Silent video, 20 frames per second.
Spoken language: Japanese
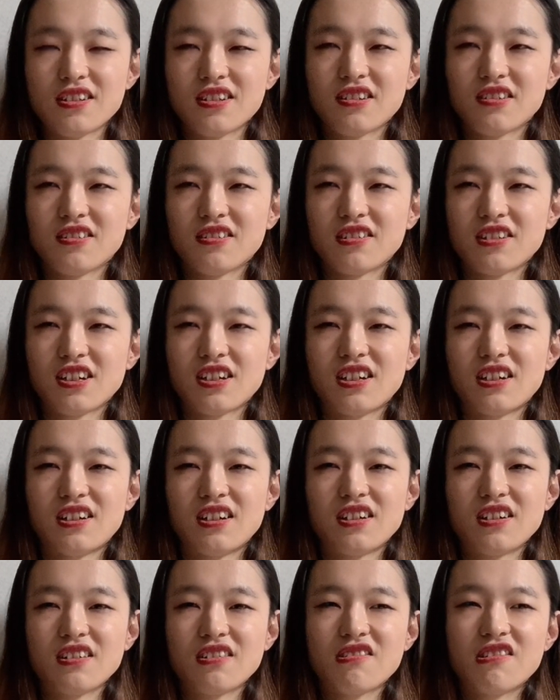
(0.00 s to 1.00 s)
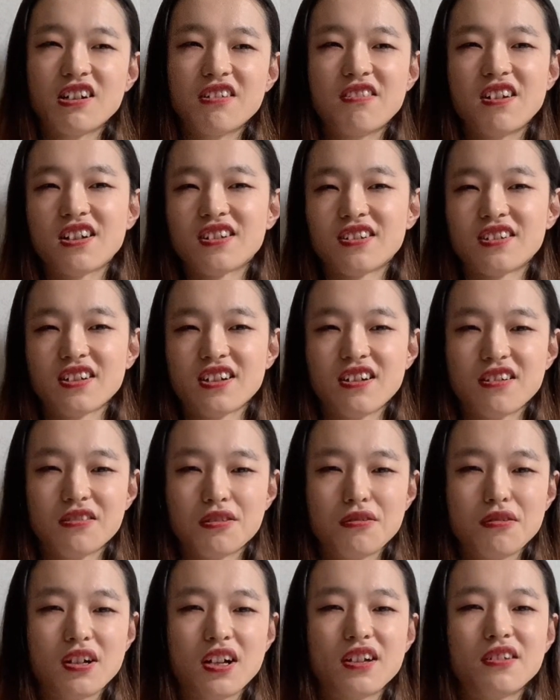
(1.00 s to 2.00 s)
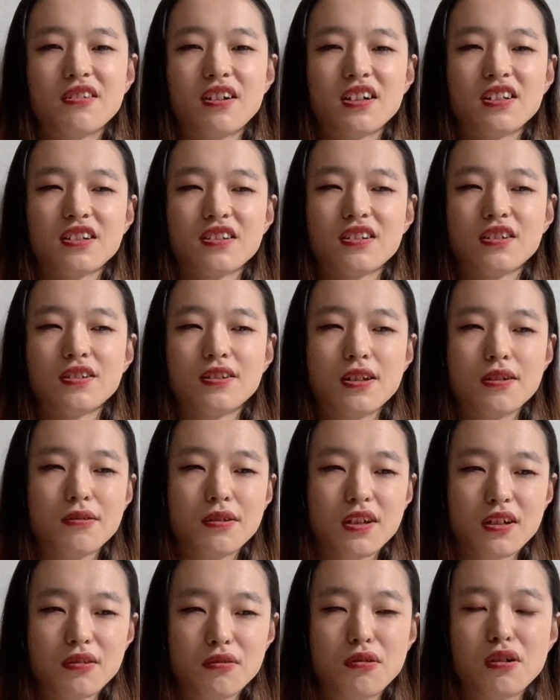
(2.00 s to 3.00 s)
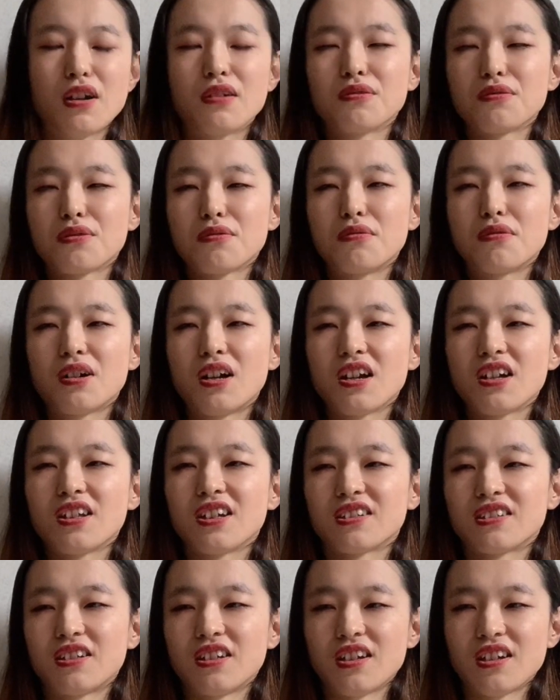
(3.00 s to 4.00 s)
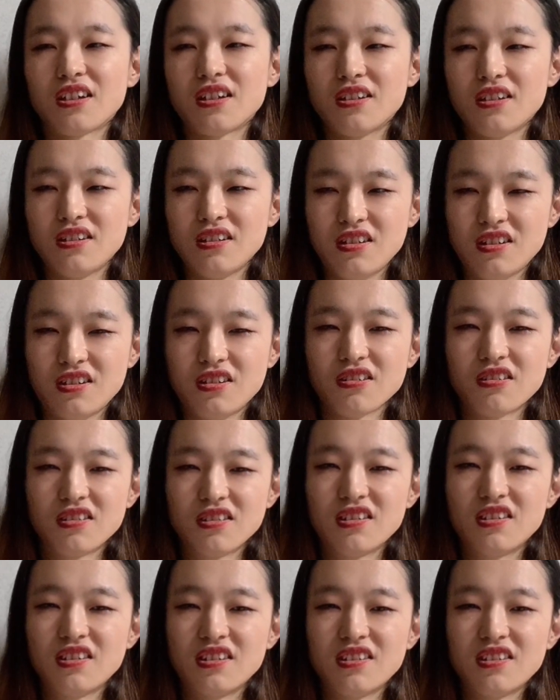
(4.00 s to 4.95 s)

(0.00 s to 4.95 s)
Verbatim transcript: そのだからこれは視覚障害の話してるけど他の障害だって一緒